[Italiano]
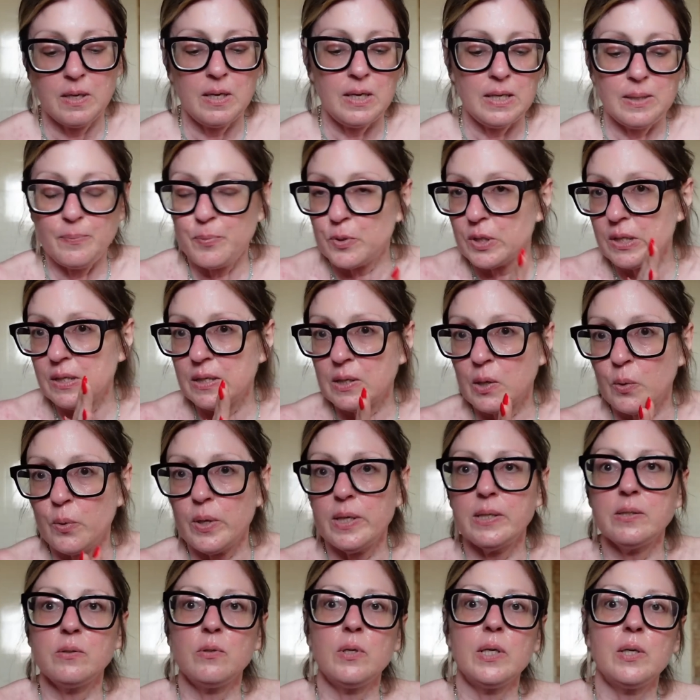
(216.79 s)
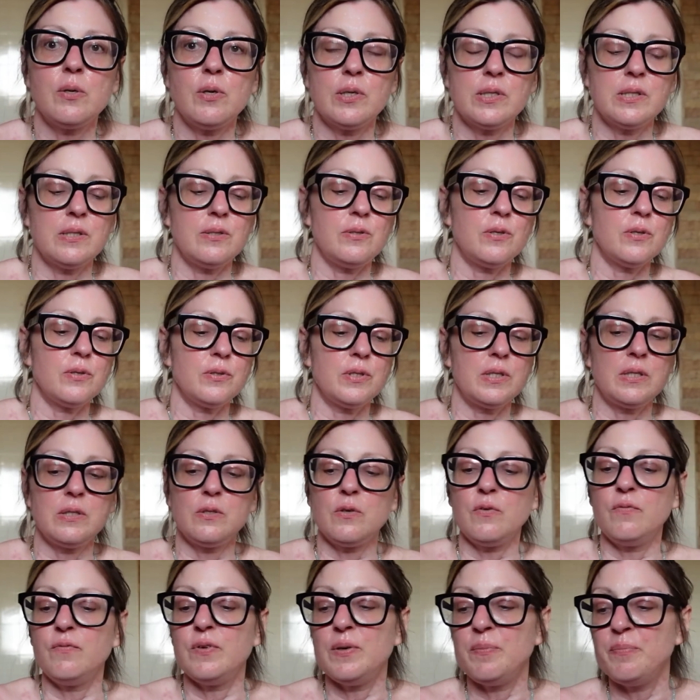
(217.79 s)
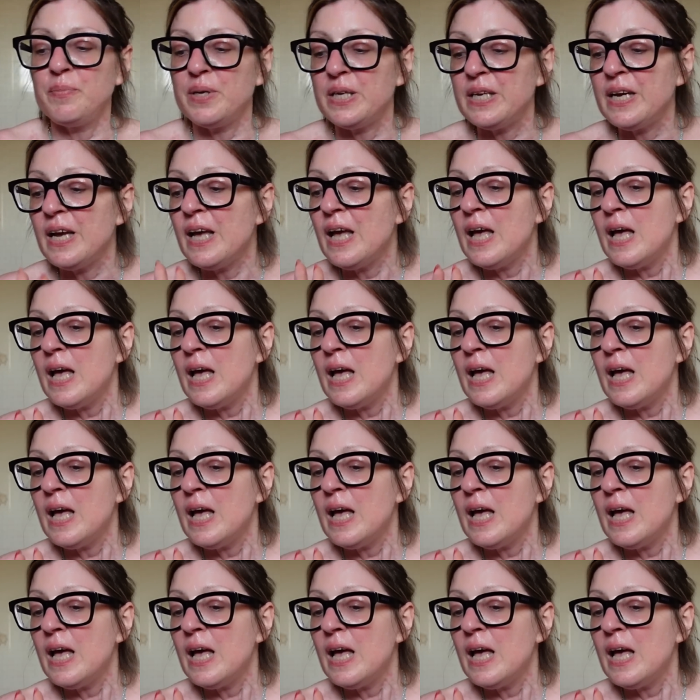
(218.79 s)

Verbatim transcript: l'importante è questo ecco che siano cose risolvibili